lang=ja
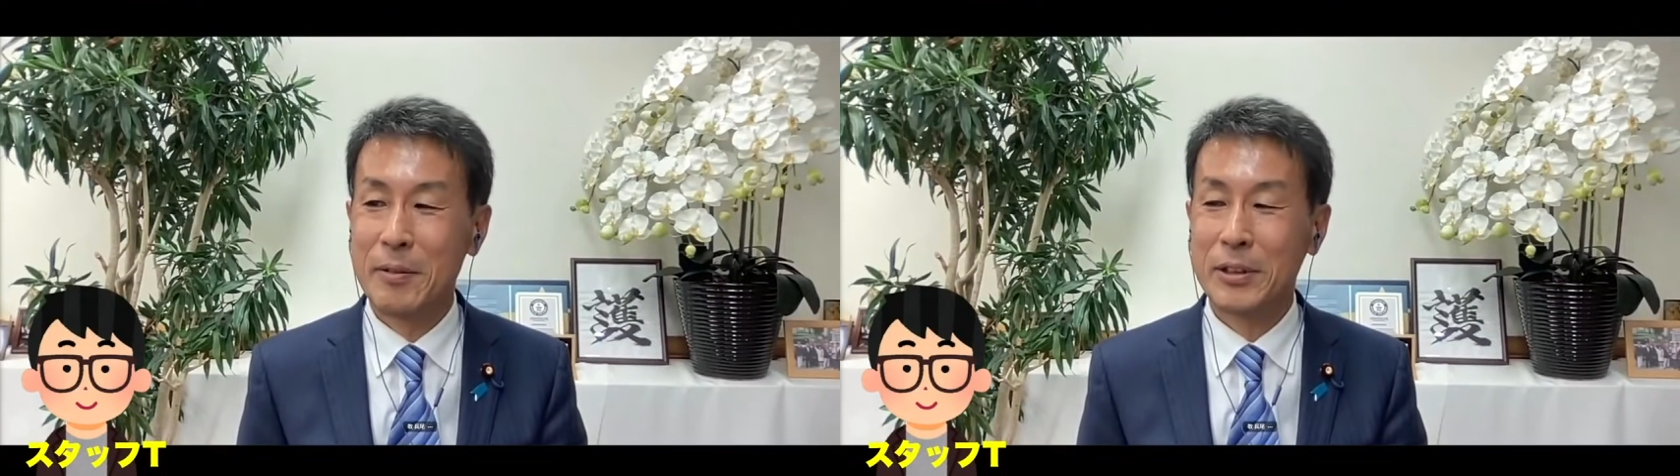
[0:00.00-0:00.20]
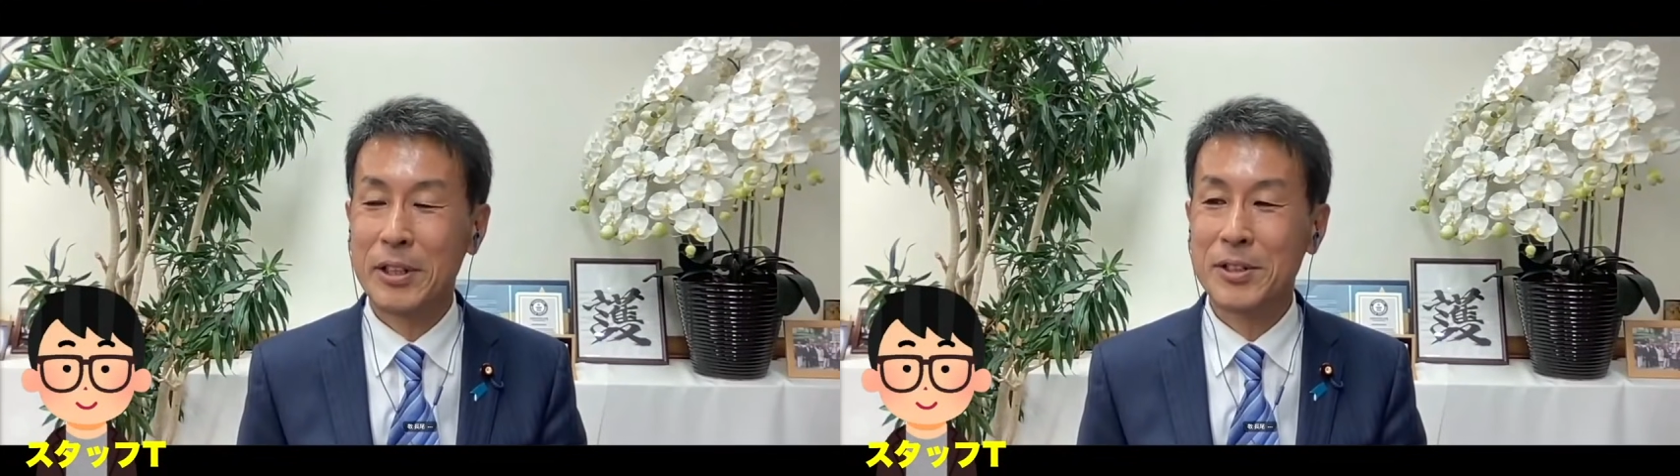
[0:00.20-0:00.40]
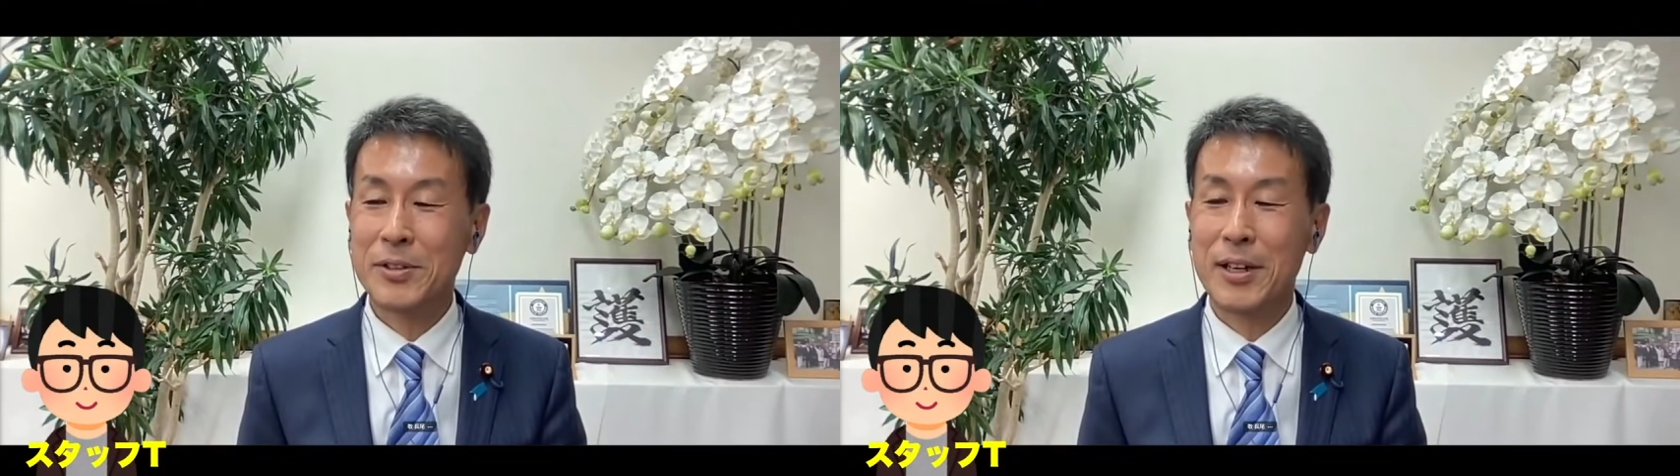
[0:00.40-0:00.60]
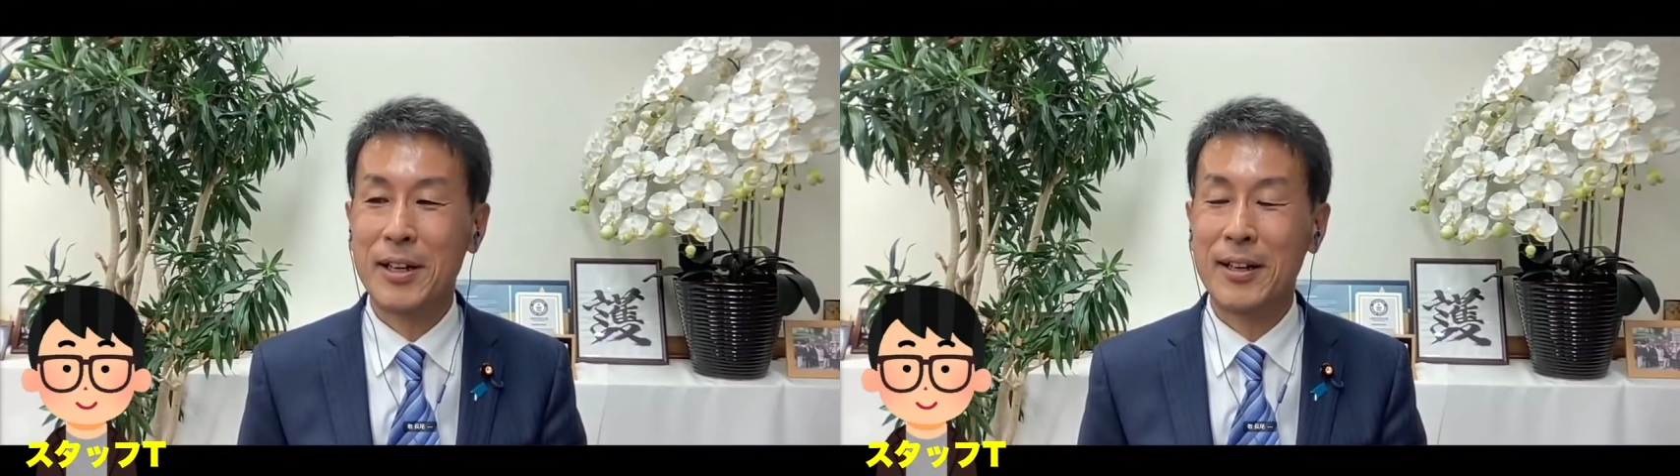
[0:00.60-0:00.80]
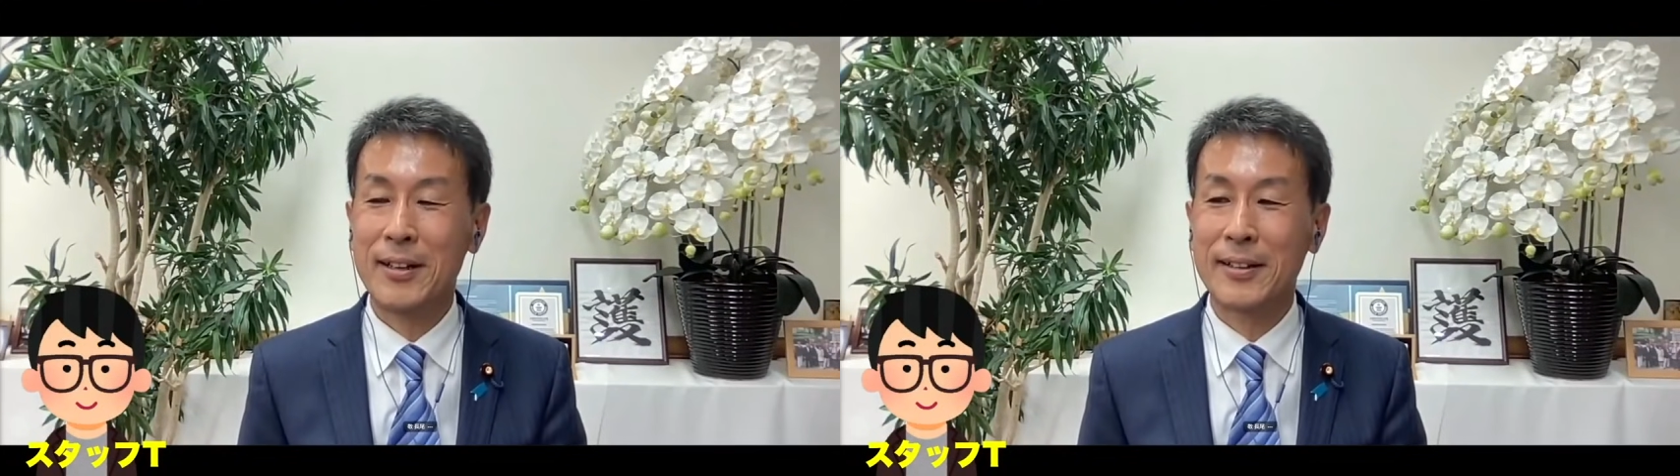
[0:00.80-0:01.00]
私
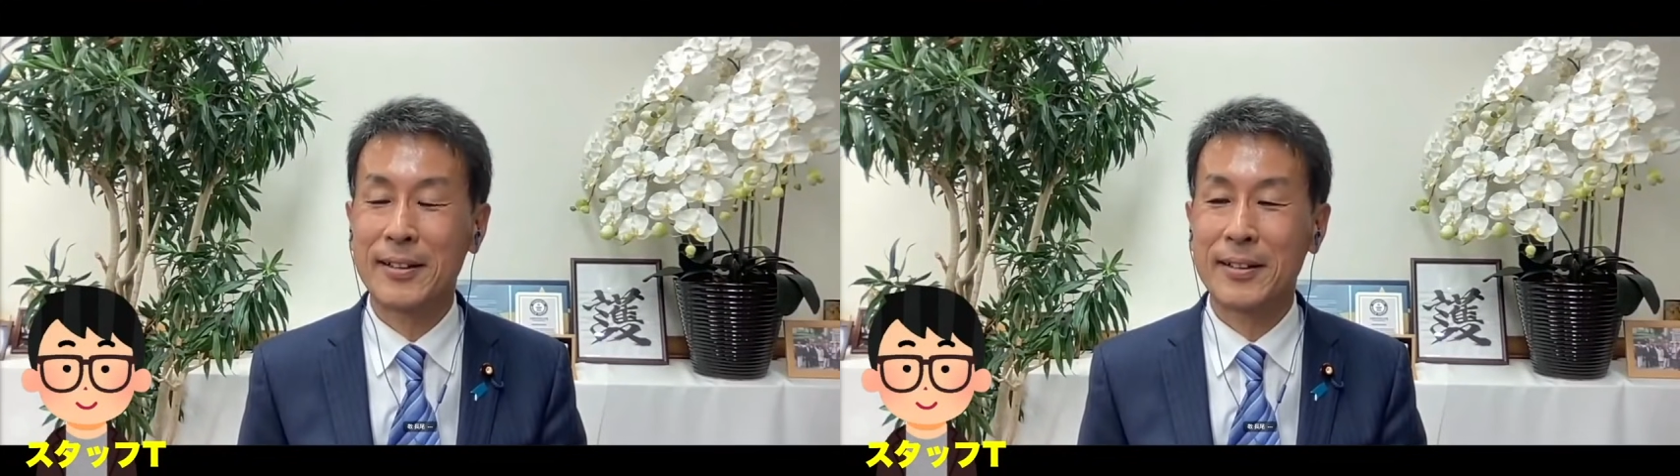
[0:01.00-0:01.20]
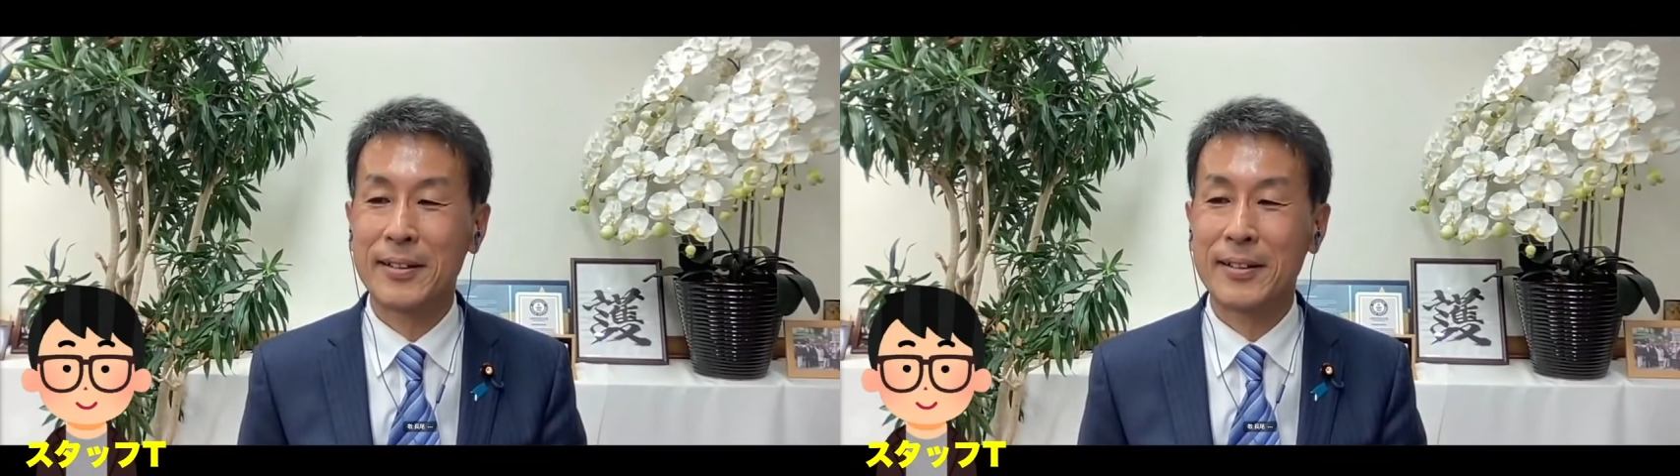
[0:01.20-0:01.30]
は